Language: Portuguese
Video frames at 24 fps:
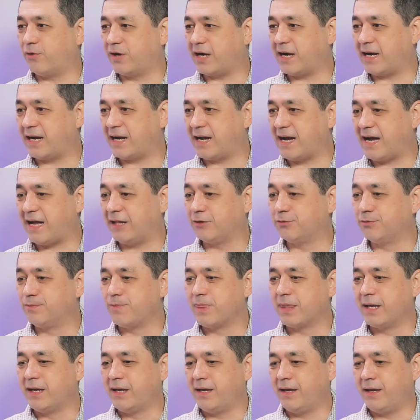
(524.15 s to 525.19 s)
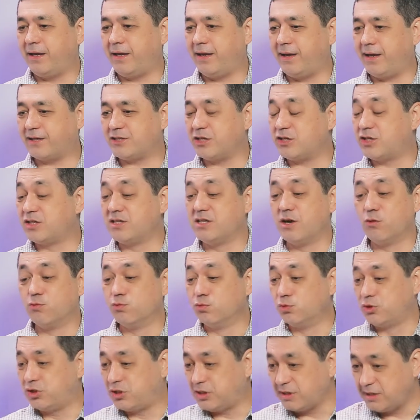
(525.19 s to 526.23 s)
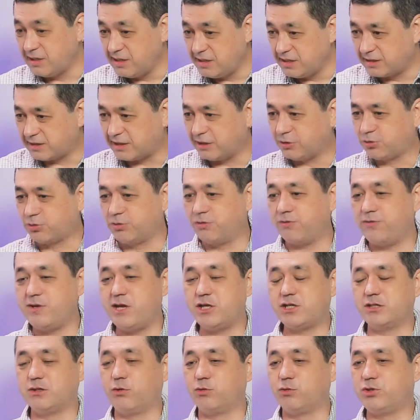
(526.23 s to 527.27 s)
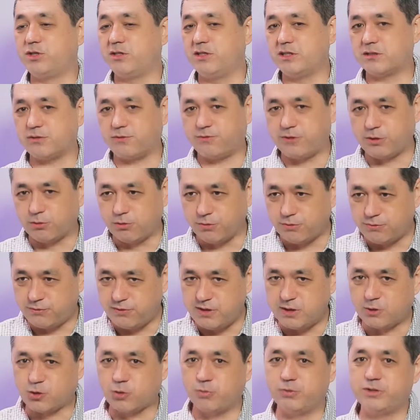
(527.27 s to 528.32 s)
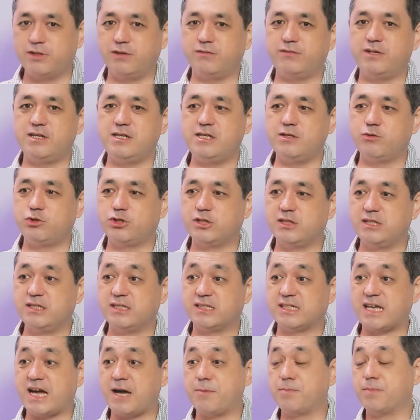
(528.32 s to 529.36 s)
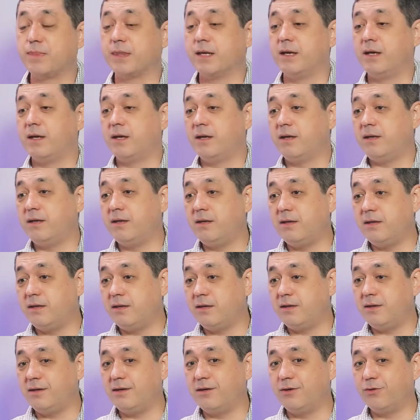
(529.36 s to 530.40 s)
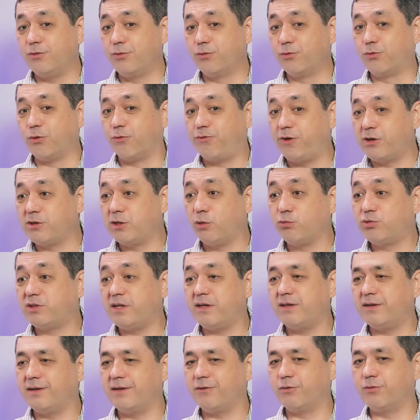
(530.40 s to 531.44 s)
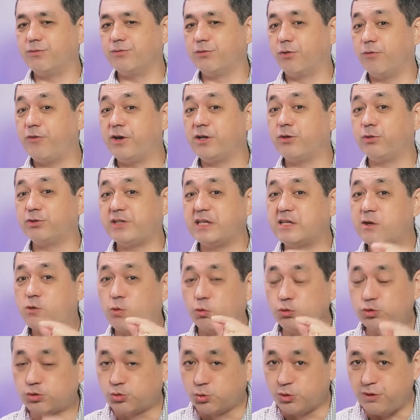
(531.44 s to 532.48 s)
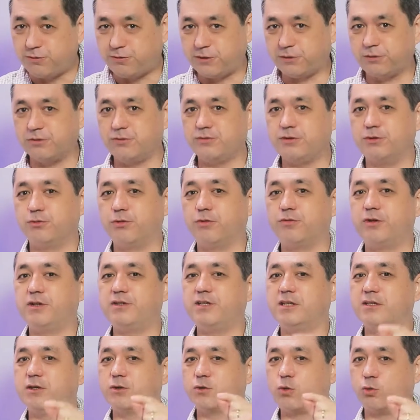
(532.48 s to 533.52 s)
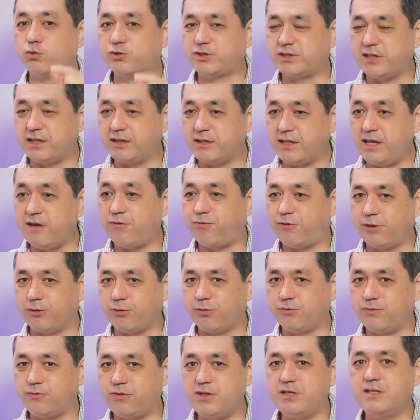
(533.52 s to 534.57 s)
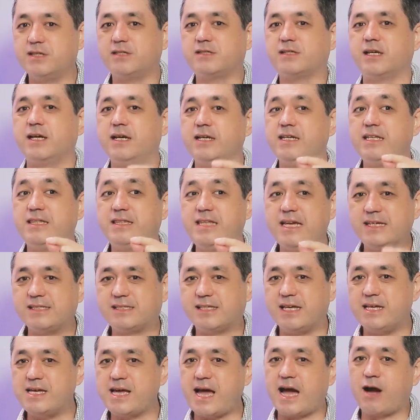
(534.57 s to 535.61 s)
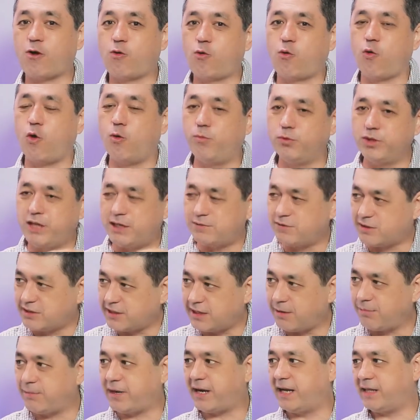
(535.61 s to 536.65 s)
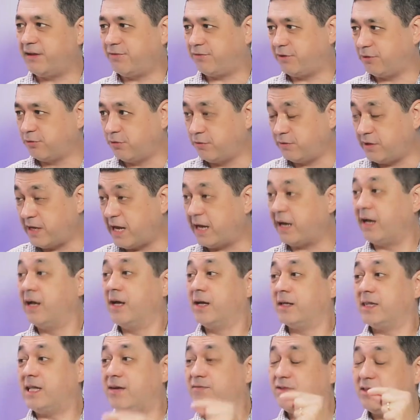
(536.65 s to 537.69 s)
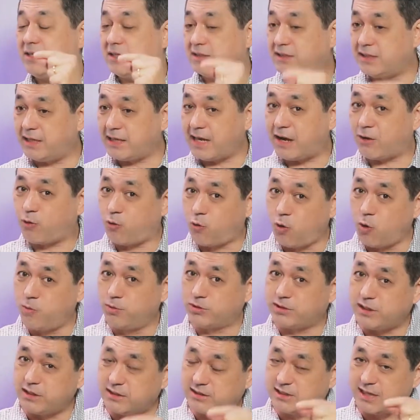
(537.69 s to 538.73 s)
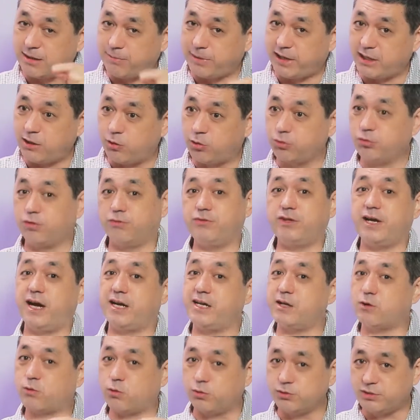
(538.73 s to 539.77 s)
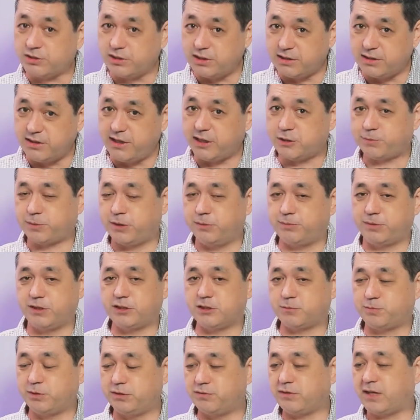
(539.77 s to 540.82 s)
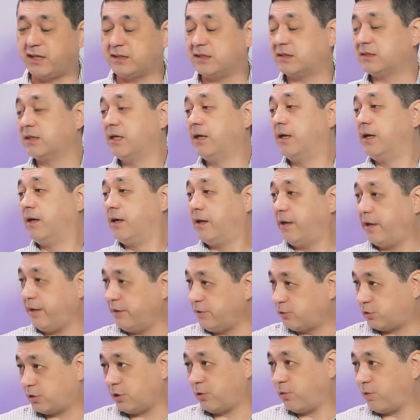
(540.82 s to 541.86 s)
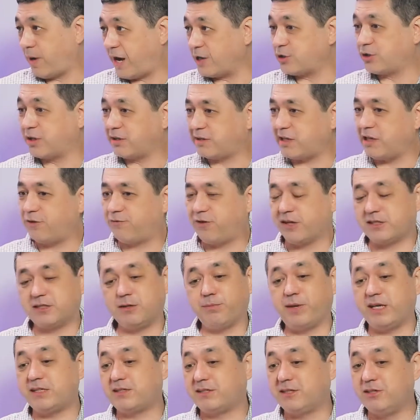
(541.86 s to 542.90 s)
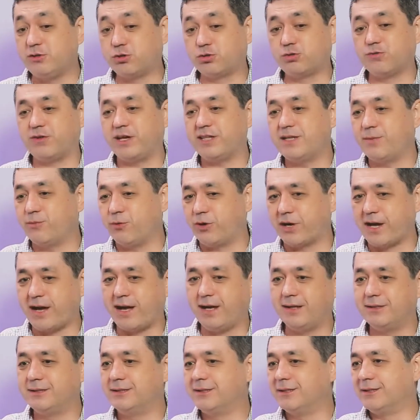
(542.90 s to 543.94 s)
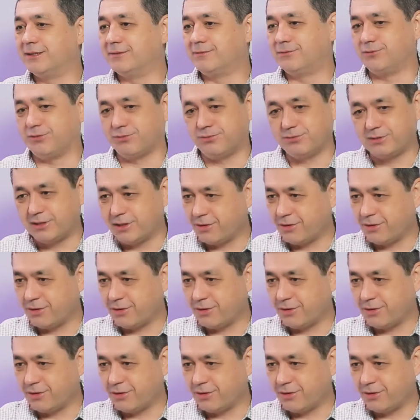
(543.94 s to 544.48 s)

é um gargalo. É, a gente não utiliza hidrovia, a gente não utiliza ferrovia como deveria utilizar. E o governo não, o governo não tem que construir ferrovia, o governo tem que conceder ferrovias e desenhar como deve ser a malha ferroviária. Deve desenhar como tem que ser a malha rodoviária e conceder isso para empresas privadas. É, isso eu acho que tem que fazer, mas isso vai demorar, não,